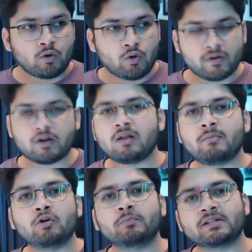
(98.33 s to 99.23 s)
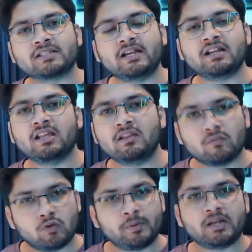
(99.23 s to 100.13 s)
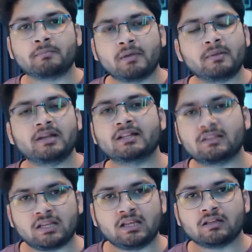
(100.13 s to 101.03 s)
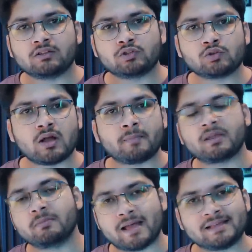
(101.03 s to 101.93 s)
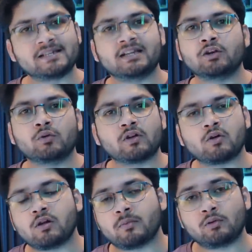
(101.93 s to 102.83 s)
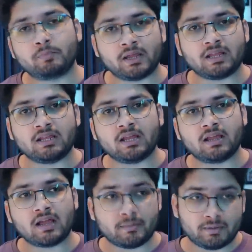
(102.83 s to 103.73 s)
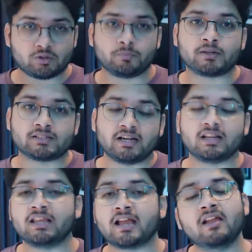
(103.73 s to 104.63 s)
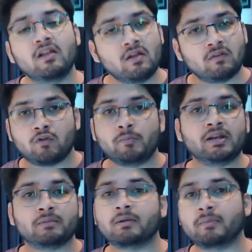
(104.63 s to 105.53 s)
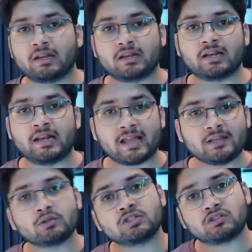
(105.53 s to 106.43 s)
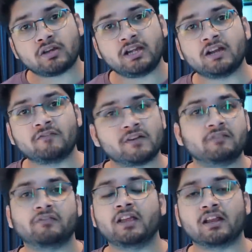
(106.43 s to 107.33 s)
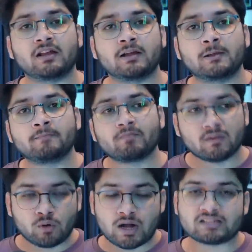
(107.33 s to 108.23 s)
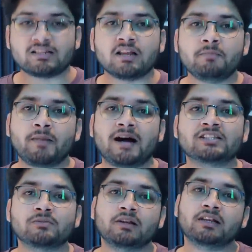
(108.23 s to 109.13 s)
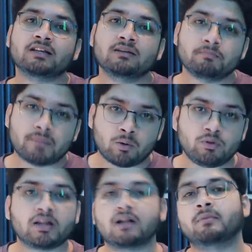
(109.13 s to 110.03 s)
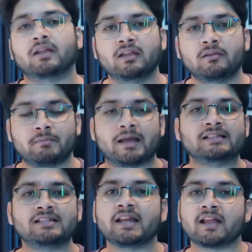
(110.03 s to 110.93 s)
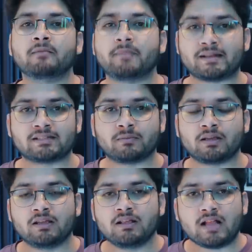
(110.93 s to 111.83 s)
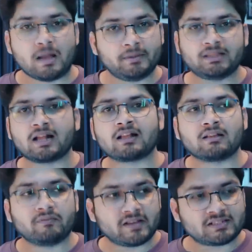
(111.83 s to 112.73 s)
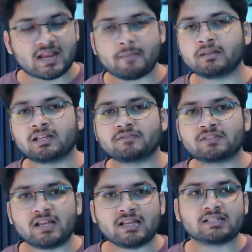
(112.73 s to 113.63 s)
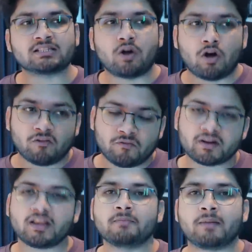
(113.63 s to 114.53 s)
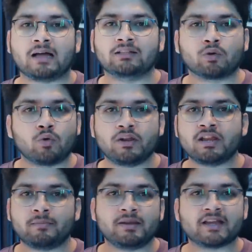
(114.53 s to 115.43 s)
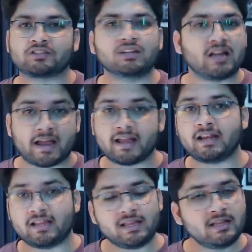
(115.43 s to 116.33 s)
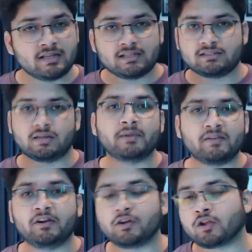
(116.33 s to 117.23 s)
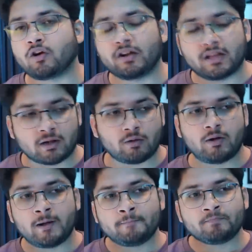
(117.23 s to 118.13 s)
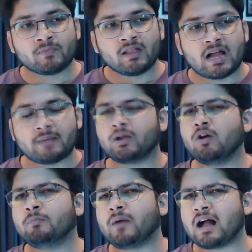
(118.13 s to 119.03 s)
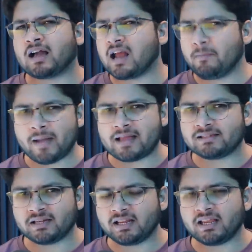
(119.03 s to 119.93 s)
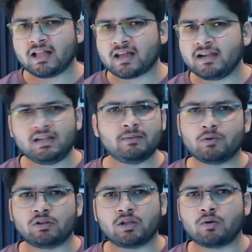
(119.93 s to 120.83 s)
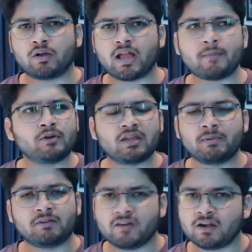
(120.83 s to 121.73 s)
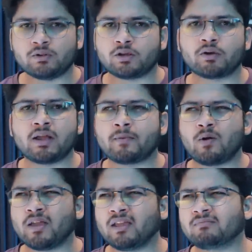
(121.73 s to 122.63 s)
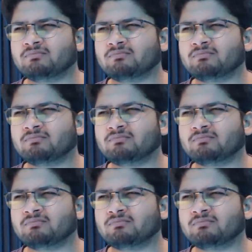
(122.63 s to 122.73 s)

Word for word: ओवरऑल अमाउंट प्रेजेंट की वो भी नब्बे मिलियन थी जो आपकी मैन सिटी ने ओवरऑल अमाउंट पे की है अभी जो प्रेजेंट किया है वो भी नब्बे मिलियन है लेकिन जो स्ट्रेट अपफ्रंट फ्री है ना वो आर्सनल की पाँच मिलियन पाउंड कम है मैन सिटी के कंपैरिजन में अभी तक वेस्ट हैम की तरफ से इस ऑफ़र के बाद कोई अभी एक्शन आया नहीं है जब मैं ये वीडियो रिकॉर्ड कर रहा हूँ अब देखो अगर आप मैन सिटी की करंट टीम को देखोगे आप उनकी मिडफील्ड को देखोगे आप कहोगे